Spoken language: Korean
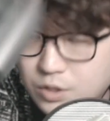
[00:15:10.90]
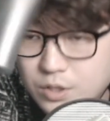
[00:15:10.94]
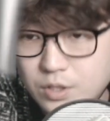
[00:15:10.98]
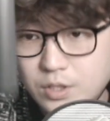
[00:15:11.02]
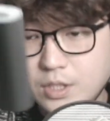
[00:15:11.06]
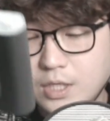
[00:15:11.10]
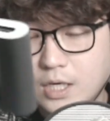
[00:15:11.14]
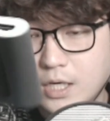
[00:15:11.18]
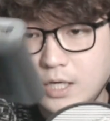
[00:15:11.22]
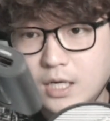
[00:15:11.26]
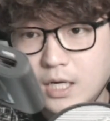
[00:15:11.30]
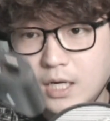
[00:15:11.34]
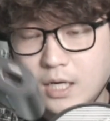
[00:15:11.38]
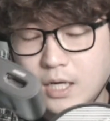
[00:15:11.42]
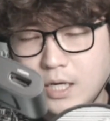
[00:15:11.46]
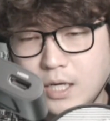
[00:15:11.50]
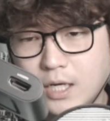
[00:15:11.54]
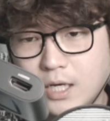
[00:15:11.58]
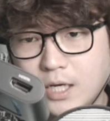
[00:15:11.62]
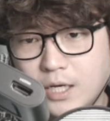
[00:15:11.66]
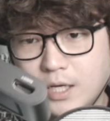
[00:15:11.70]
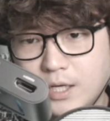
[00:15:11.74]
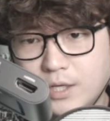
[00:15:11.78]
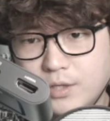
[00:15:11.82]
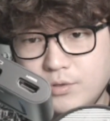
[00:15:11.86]

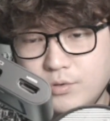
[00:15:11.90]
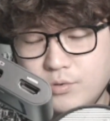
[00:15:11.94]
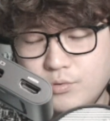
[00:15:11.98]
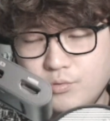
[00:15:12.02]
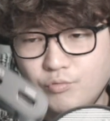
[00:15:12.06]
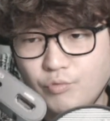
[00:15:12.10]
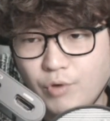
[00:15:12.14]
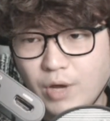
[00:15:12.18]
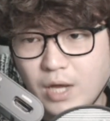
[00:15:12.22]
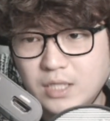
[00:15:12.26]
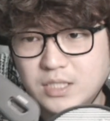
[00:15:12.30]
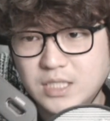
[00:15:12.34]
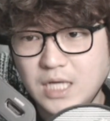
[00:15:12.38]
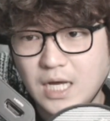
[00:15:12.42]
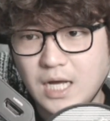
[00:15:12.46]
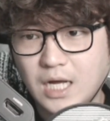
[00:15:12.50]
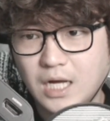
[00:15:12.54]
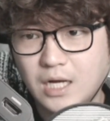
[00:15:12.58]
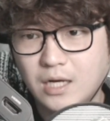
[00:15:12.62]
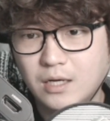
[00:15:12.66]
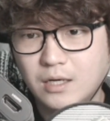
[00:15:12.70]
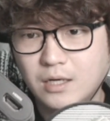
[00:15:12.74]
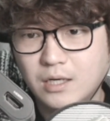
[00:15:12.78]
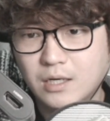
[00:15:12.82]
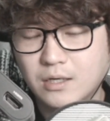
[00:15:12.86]
약간
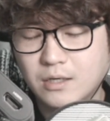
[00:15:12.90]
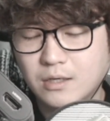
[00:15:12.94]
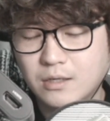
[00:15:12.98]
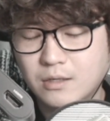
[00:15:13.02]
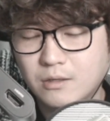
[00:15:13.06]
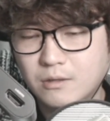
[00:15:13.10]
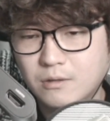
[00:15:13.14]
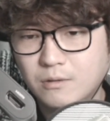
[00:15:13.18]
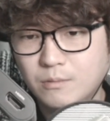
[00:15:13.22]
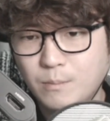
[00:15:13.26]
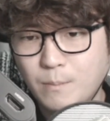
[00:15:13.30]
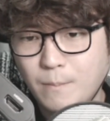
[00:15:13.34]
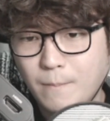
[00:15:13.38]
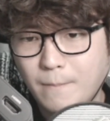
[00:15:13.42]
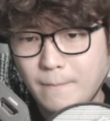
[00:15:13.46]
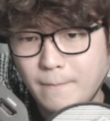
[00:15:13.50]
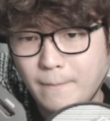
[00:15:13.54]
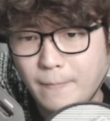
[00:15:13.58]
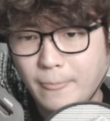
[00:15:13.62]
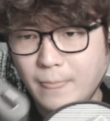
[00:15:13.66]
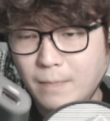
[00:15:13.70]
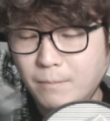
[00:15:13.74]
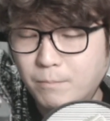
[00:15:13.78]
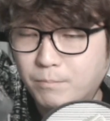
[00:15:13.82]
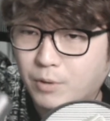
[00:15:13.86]
외장
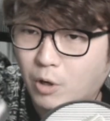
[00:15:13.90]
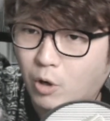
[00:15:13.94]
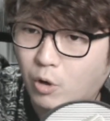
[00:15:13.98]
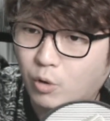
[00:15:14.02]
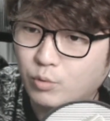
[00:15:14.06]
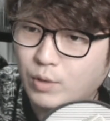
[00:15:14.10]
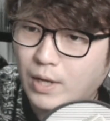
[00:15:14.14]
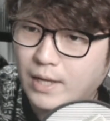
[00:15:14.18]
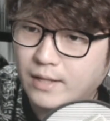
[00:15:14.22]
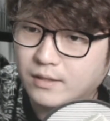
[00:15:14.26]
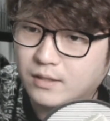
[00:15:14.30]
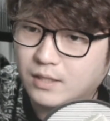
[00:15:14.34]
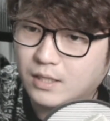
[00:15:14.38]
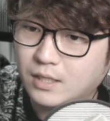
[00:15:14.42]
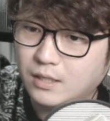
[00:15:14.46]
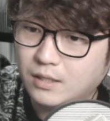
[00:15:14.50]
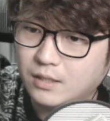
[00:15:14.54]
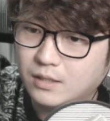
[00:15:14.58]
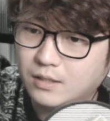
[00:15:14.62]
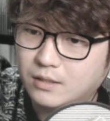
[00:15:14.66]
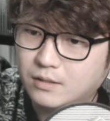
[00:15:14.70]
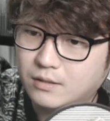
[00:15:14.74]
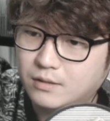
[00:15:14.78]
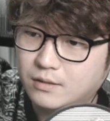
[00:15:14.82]
변환기?